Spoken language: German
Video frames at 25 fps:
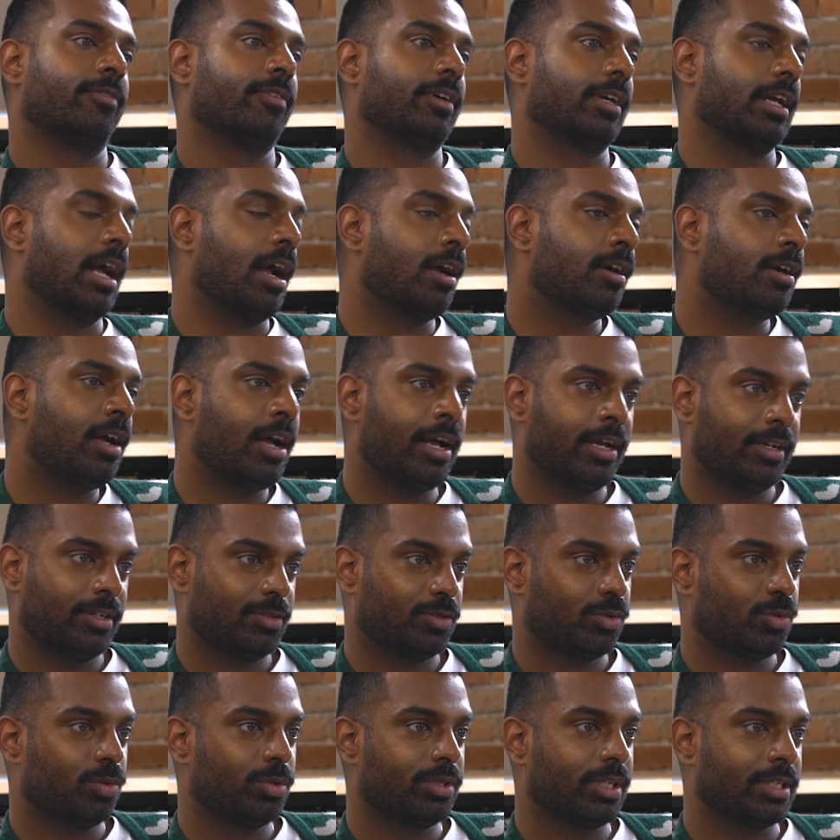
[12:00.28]
Vergangenheit
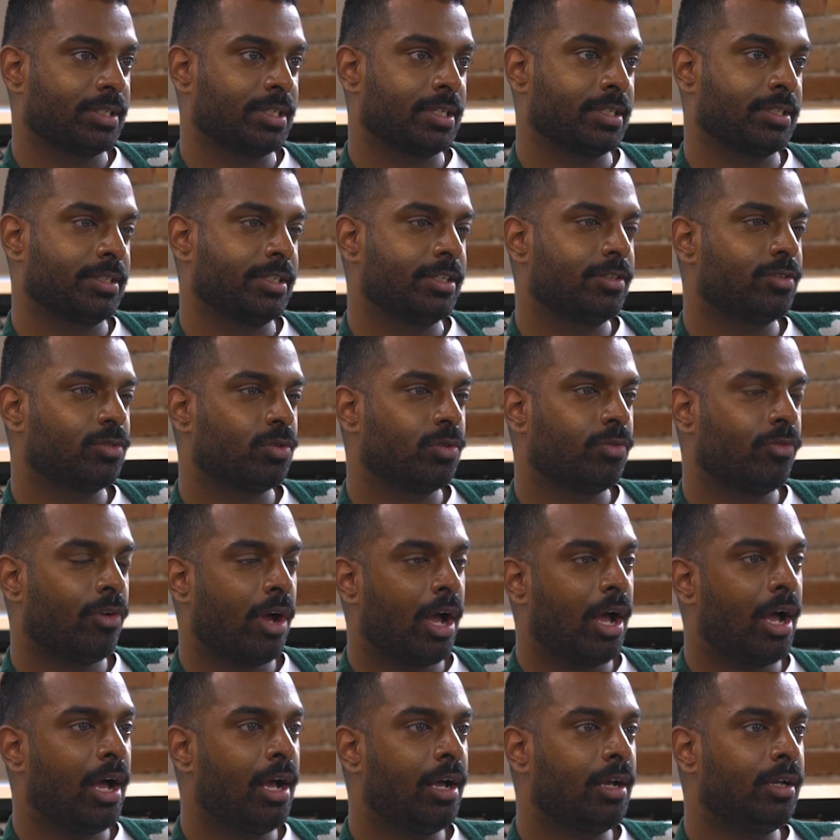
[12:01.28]
so, dass das nicht so
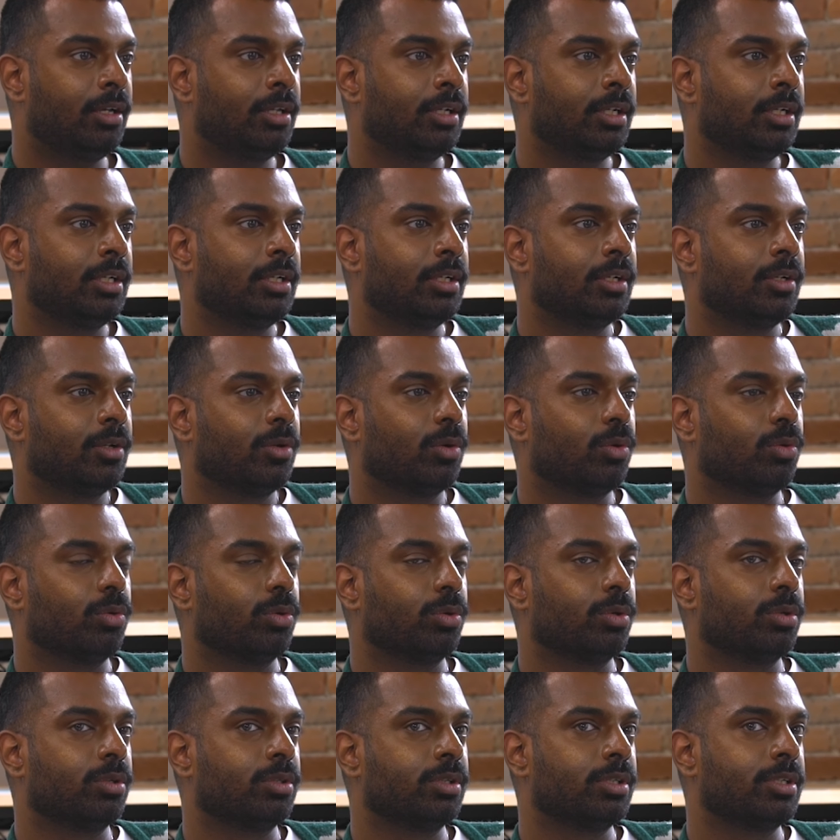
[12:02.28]
war.
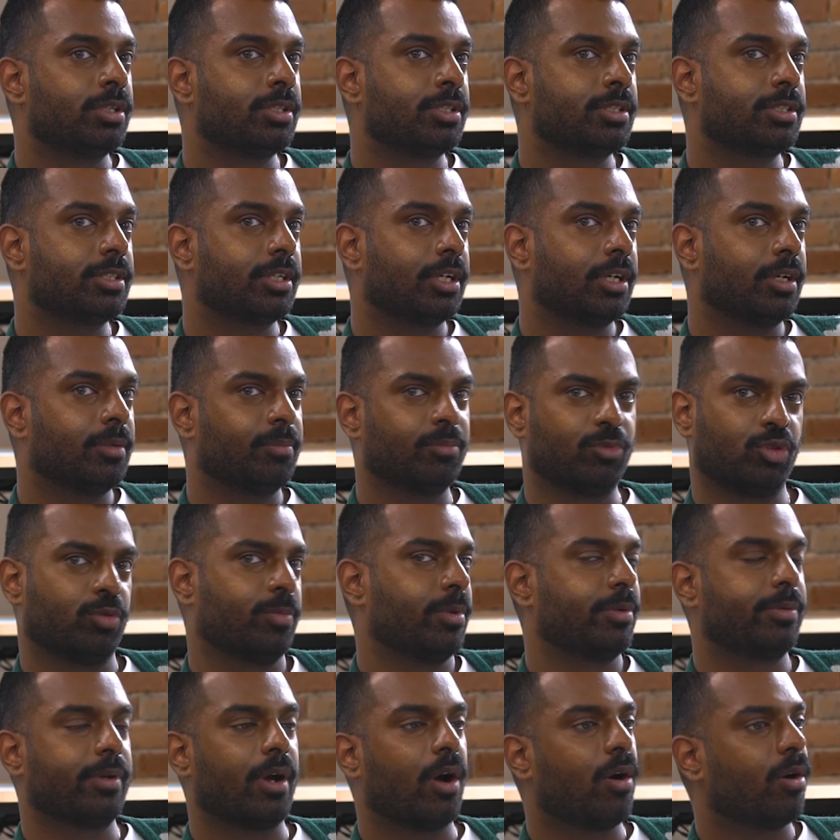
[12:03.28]
Und ähm, zum
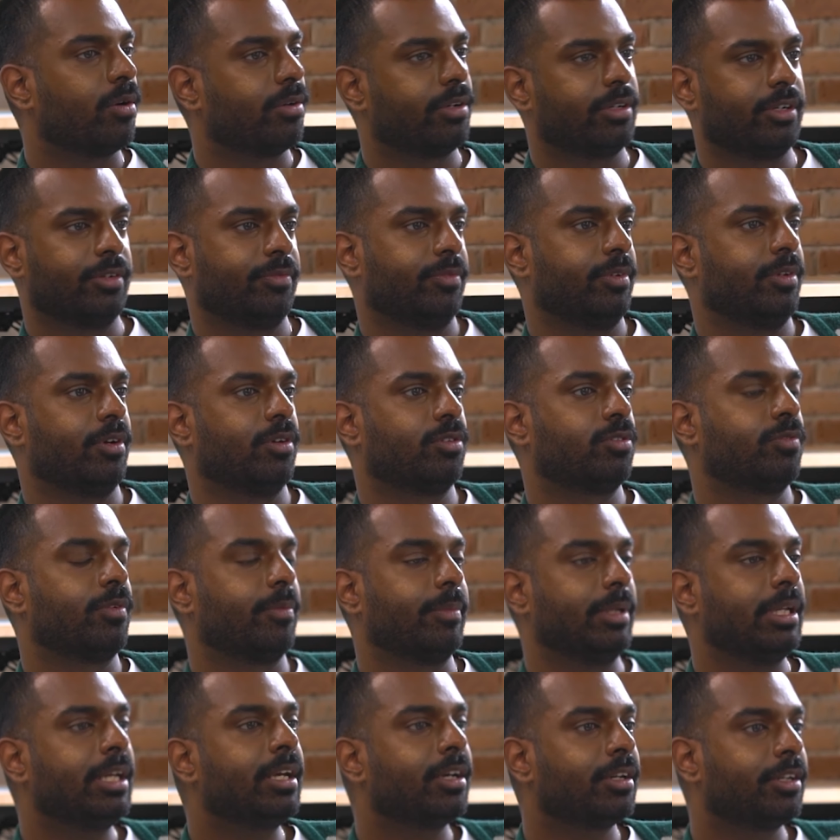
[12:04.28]
Beispiel auch irgendwie aus
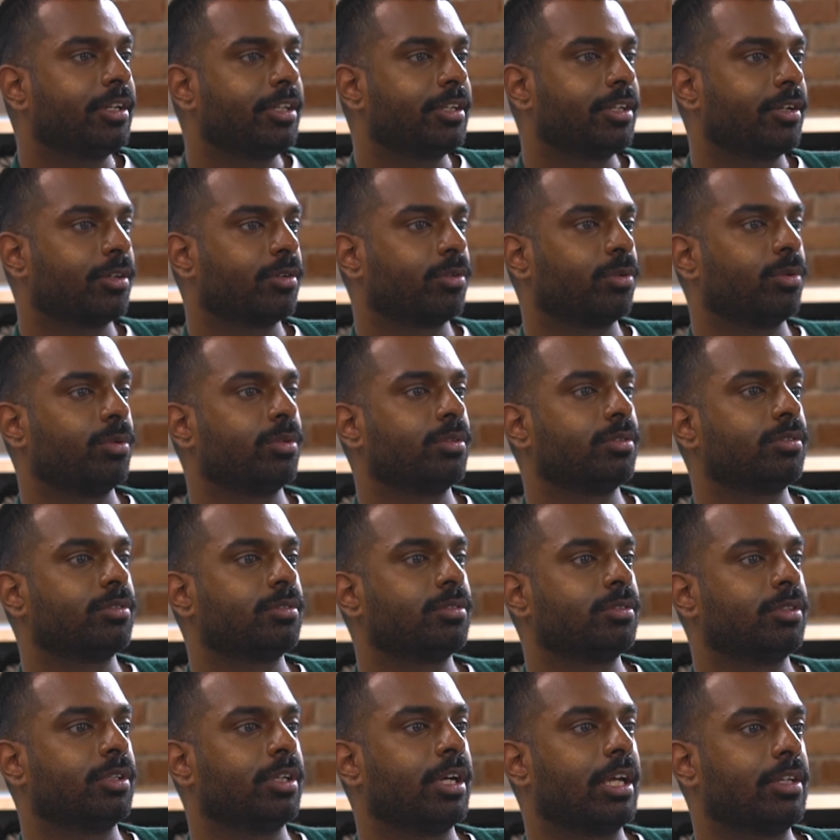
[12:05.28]
familiären
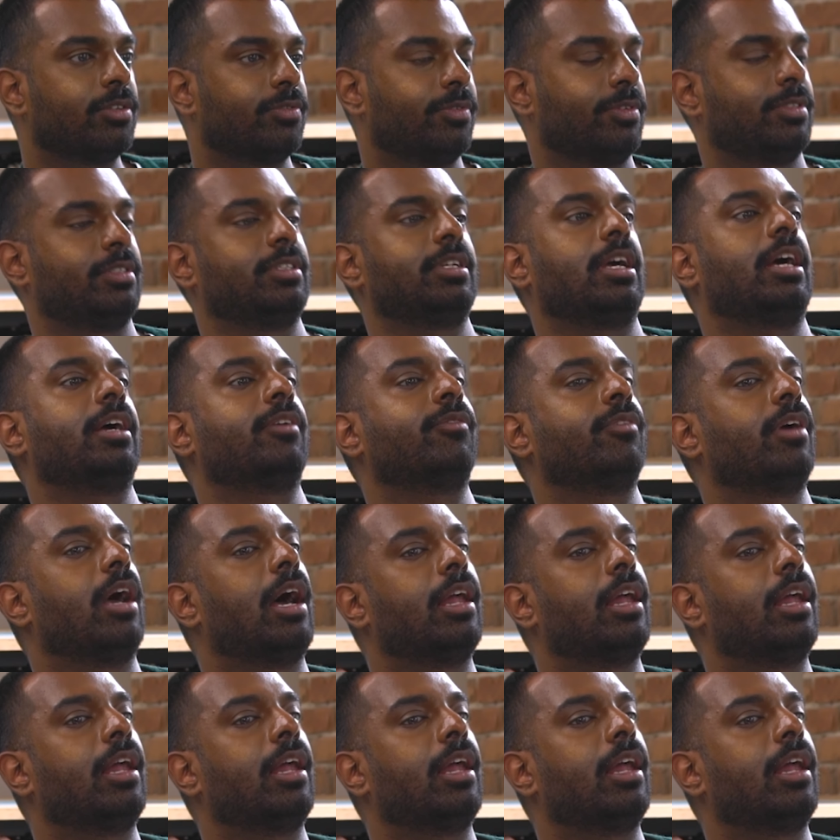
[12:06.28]
Hintergründen. Ne? Also wir sind ja irgendwie